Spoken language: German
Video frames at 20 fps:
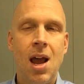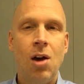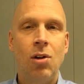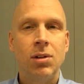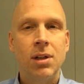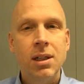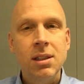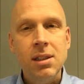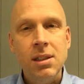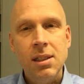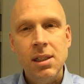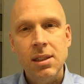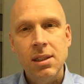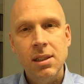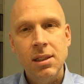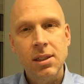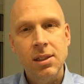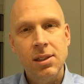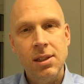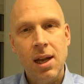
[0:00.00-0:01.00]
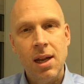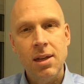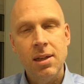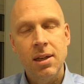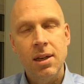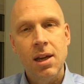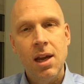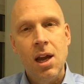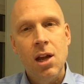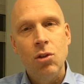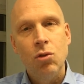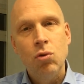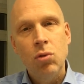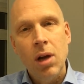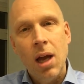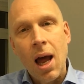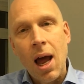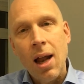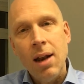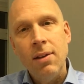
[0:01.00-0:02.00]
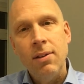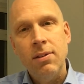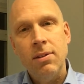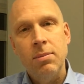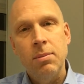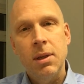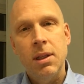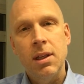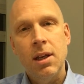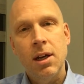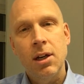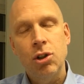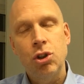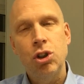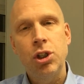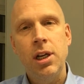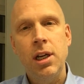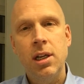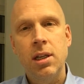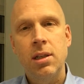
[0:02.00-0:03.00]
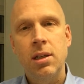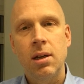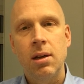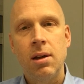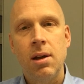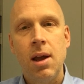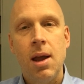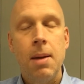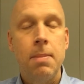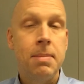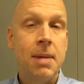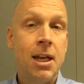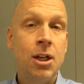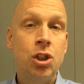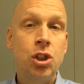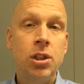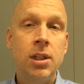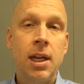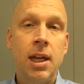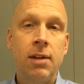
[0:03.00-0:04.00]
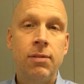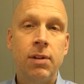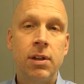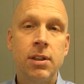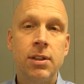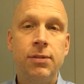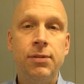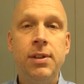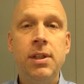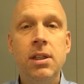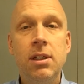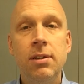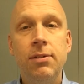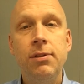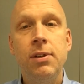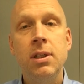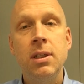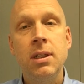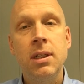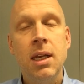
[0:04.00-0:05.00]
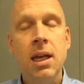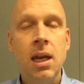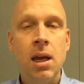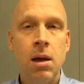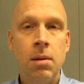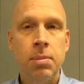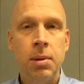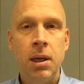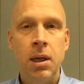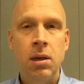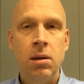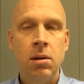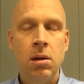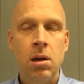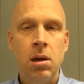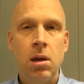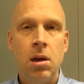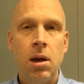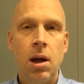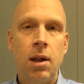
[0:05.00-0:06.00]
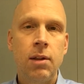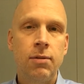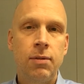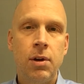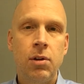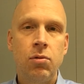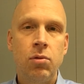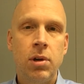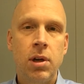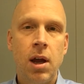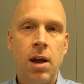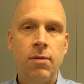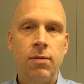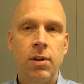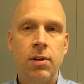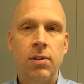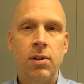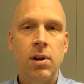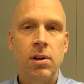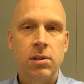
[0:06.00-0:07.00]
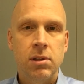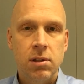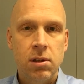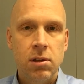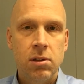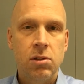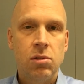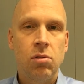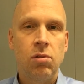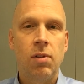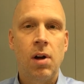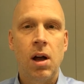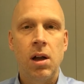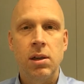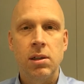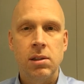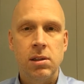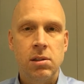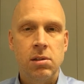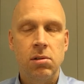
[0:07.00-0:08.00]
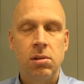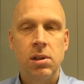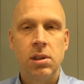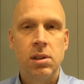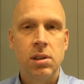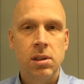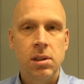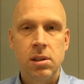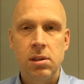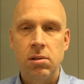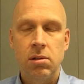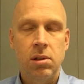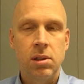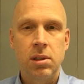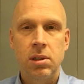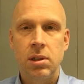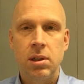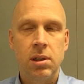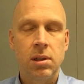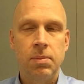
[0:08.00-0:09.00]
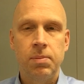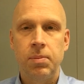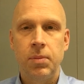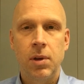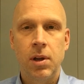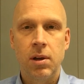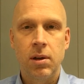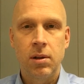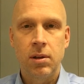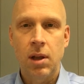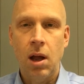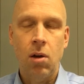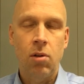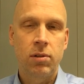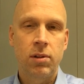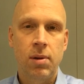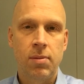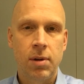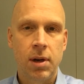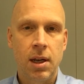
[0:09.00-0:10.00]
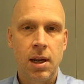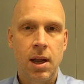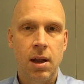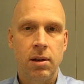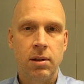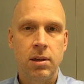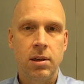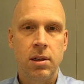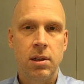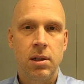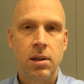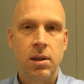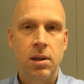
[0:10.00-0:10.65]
Und das ist das Interessante. Du kannst mit einer Geschichte Menschen etwas viel, viel näher bringen, als wenn du ihnen einfach sagst, so war's, so ist es und ähm, äh, daraus haben wir gelernt.